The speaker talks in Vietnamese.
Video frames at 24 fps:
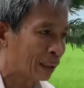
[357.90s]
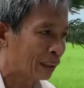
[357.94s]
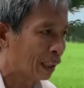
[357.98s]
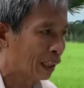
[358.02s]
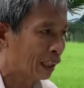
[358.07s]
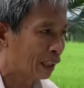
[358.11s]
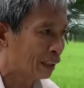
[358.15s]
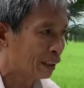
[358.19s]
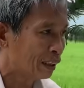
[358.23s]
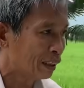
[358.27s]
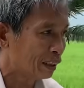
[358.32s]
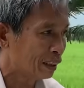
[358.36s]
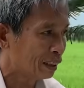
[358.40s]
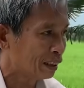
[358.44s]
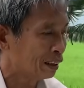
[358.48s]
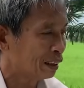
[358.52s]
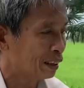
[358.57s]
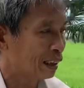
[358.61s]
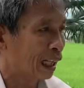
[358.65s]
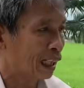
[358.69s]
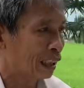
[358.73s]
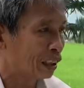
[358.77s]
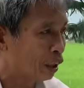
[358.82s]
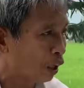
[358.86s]
để
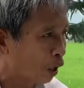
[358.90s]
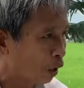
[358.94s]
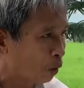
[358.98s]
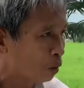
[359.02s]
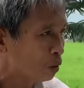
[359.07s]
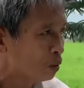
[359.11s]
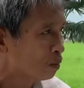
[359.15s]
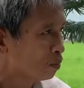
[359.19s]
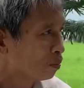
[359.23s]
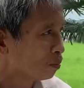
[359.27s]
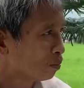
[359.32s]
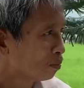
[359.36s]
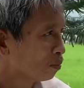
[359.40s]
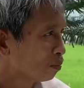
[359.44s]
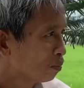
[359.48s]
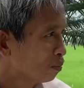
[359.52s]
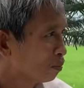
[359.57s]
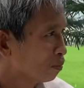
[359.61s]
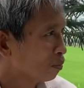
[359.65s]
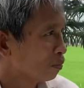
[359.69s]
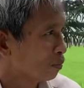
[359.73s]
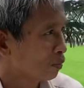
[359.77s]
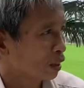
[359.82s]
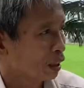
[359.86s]
dạy dỗ
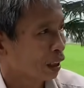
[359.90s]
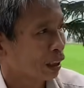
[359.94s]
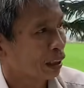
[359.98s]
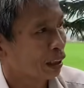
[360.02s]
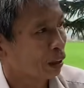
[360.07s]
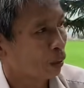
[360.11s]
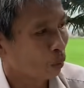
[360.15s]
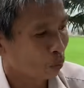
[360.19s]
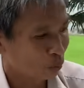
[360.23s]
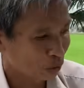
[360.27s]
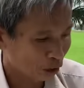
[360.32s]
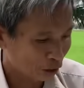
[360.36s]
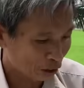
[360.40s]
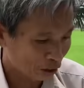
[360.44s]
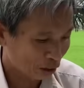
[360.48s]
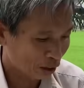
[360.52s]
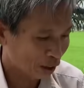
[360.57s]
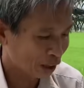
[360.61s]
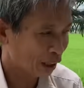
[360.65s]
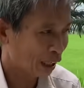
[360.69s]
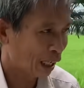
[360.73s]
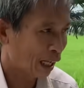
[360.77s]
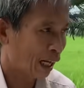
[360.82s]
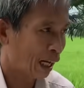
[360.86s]
thì cũng như
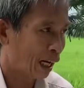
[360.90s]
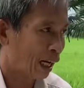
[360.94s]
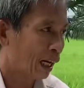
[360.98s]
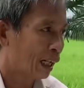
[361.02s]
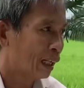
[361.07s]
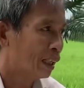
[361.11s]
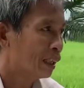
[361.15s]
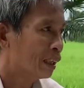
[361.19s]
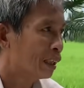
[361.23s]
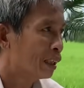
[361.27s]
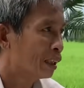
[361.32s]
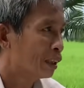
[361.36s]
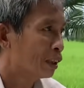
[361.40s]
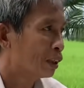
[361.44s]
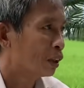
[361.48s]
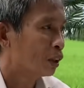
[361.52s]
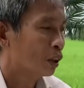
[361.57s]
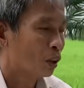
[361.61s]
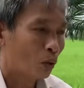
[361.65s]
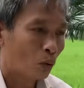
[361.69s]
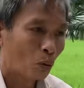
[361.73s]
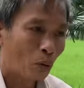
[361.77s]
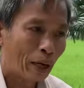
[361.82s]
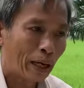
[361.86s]
là
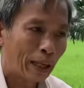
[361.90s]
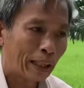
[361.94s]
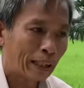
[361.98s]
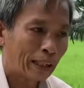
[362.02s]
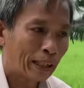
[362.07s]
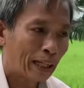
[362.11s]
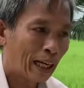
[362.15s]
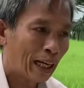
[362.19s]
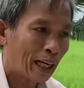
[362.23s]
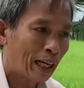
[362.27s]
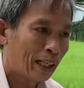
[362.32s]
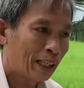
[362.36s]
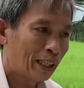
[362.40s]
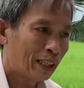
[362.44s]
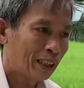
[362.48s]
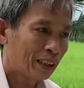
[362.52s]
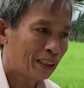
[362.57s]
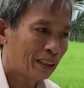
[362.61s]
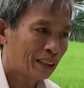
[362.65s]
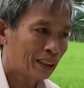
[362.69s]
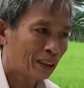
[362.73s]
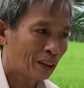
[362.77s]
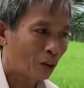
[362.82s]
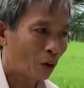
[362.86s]
ngoài ra
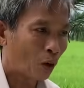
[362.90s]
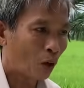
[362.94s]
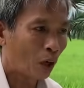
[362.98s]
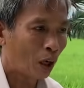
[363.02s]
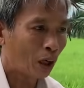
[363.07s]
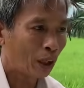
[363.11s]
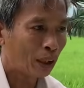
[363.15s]
đó, còn